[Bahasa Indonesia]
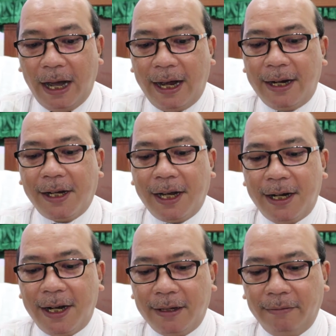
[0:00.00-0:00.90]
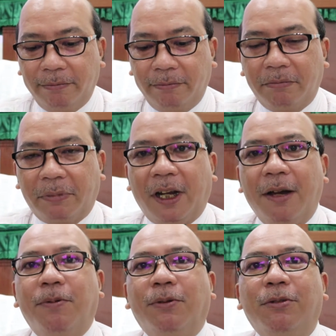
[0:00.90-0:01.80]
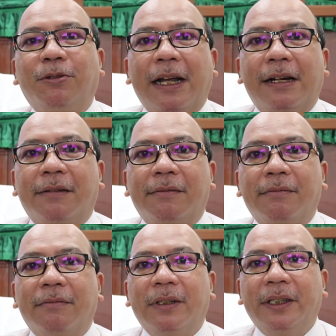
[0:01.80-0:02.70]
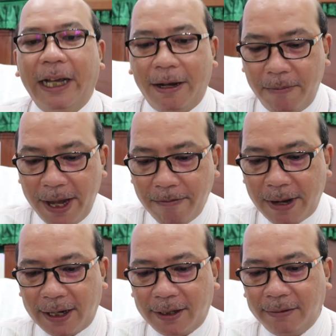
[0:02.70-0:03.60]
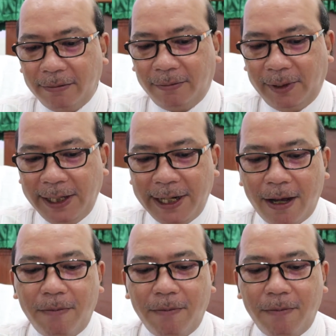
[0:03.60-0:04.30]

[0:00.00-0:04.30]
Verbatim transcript: Ada kadang keputusan yang memang tidak